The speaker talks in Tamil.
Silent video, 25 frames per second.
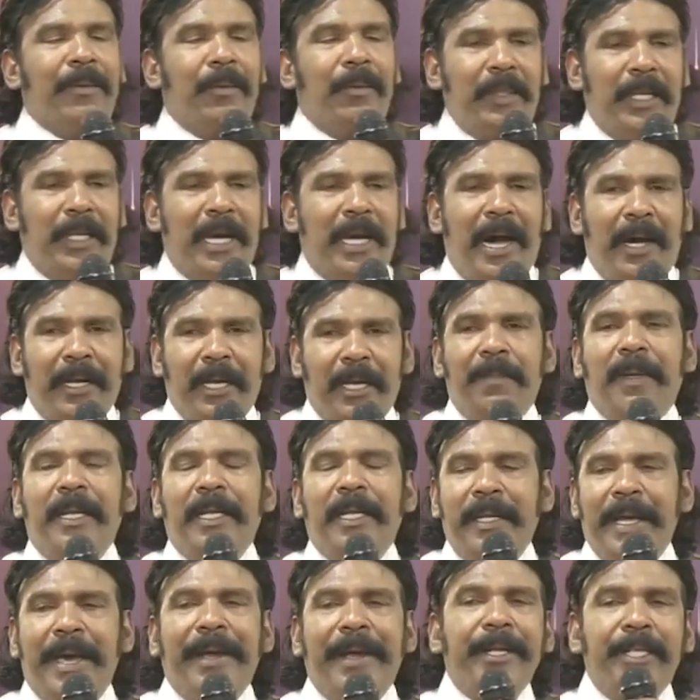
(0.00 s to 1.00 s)
ஒரு அரை மணி
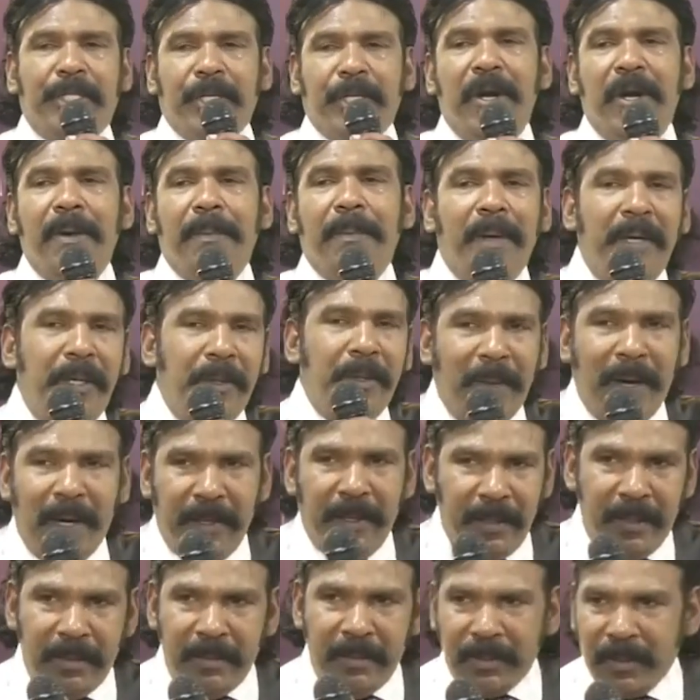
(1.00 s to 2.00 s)
நேரம் ஜெபம்
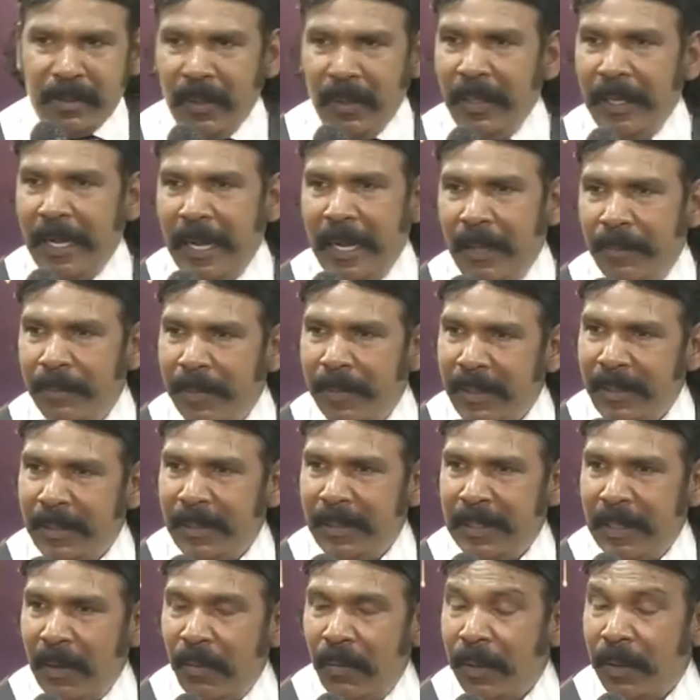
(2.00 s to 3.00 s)
பண்ணுவான் சொல்லுங்க ஆமே
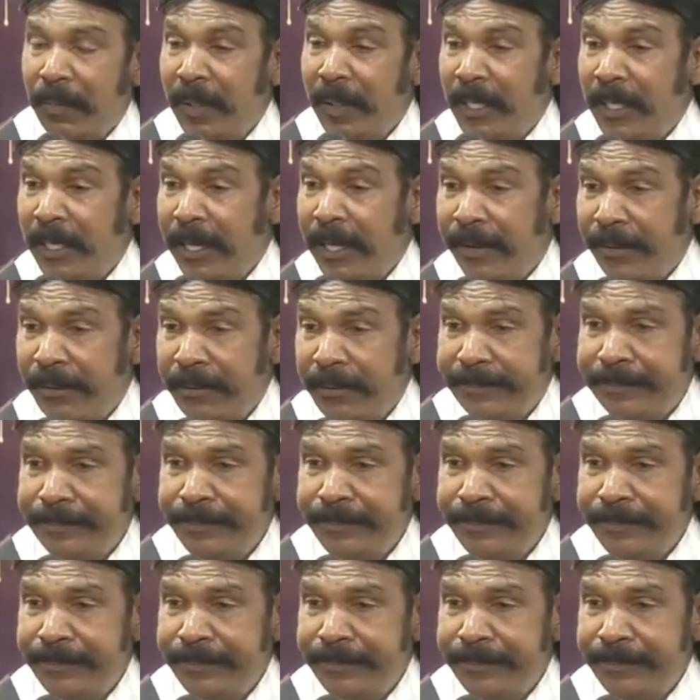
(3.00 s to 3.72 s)
எவ்வளோ மணி நேரம்